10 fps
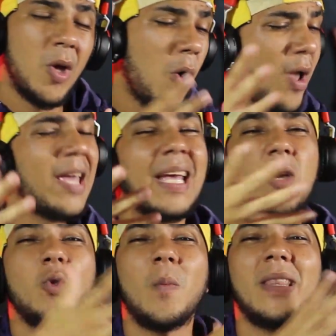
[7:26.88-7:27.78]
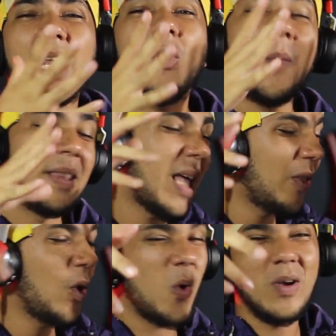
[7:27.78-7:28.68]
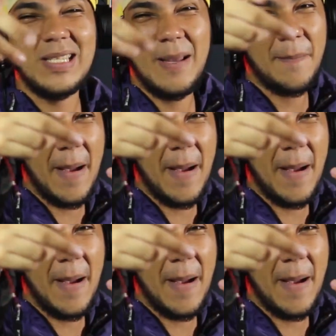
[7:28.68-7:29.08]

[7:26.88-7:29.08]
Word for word: video que YouTube me está recomendando, loco, así.